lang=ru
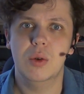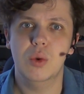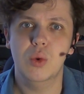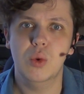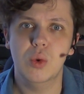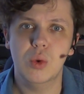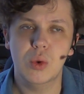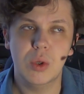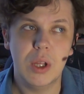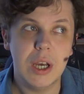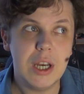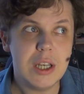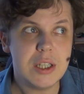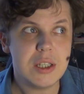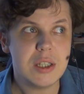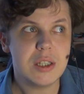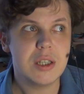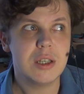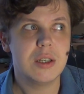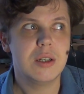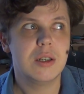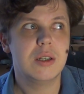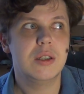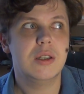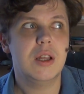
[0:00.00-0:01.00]
У
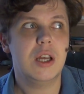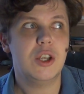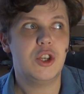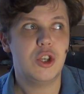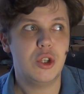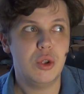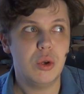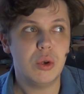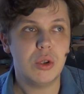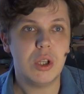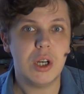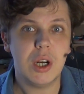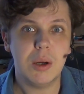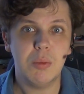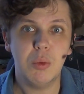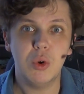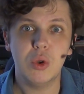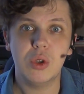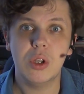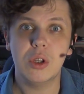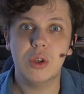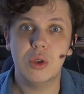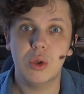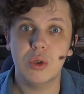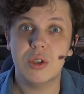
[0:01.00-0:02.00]
нас начнет
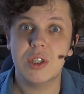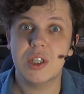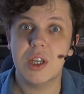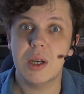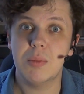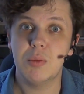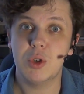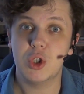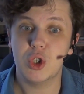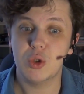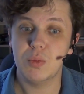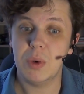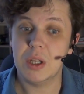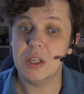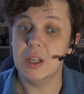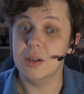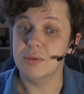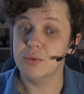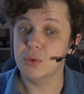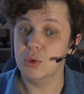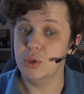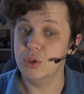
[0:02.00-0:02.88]
работать тот самый шумодав,